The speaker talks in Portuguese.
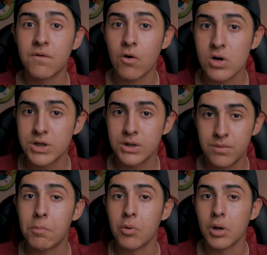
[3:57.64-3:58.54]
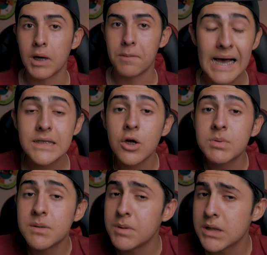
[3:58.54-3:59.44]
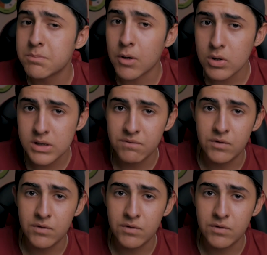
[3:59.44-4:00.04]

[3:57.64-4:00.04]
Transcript: Ford Coppola. A sinopse principal desse